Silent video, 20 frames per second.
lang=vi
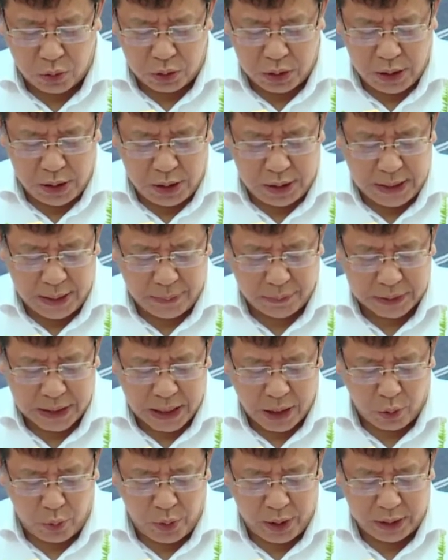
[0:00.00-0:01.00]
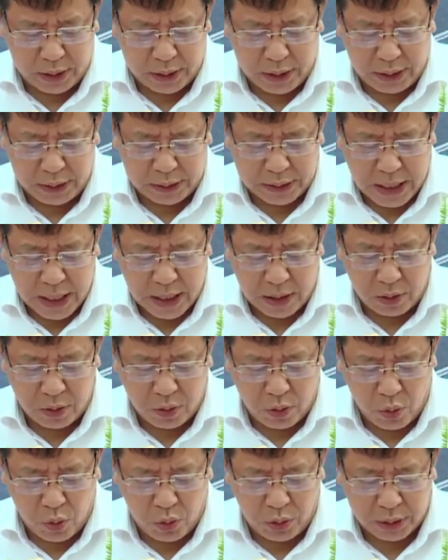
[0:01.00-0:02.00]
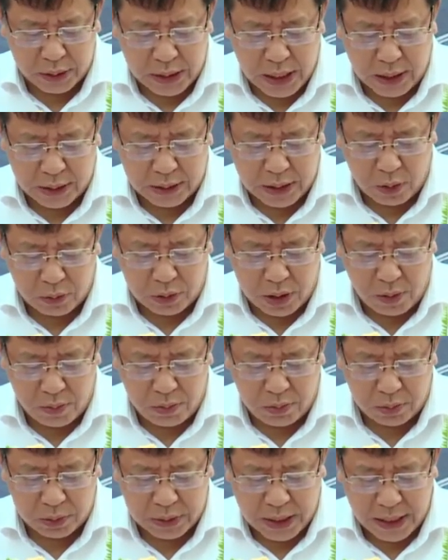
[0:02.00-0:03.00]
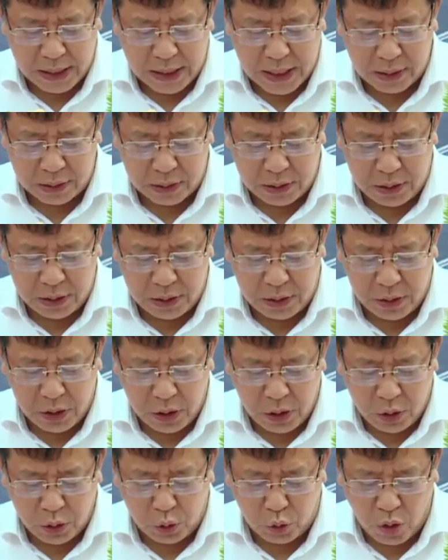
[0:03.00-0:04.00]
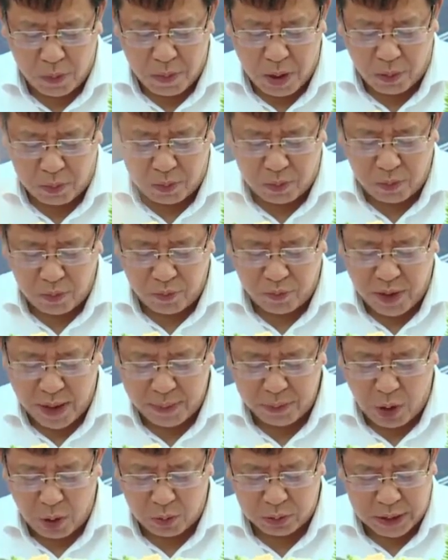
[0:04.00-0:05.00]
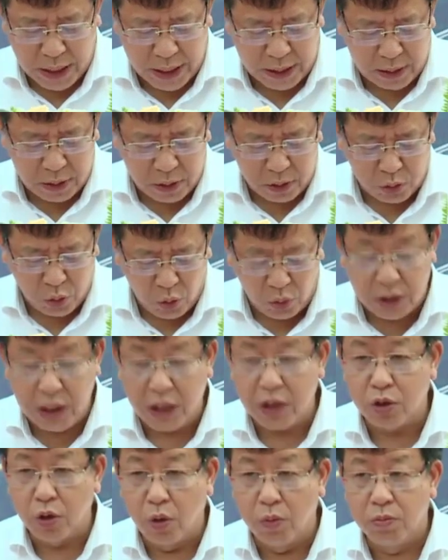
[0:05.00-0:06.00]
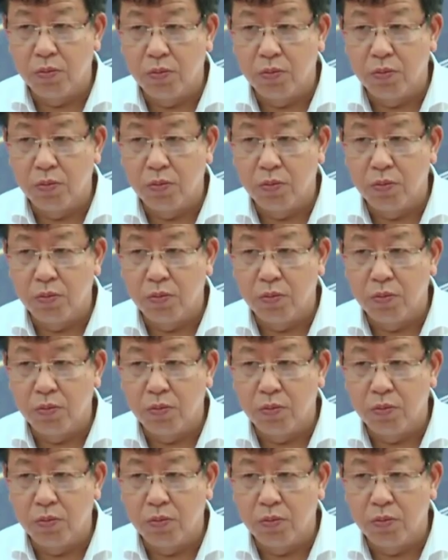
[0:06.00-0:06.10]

được đầu tư nhằm giải quyết tình trạng ùn tắc giao thông tại ngã tư Chùa Bộc, Phạm Ngọc Thạch, Tôn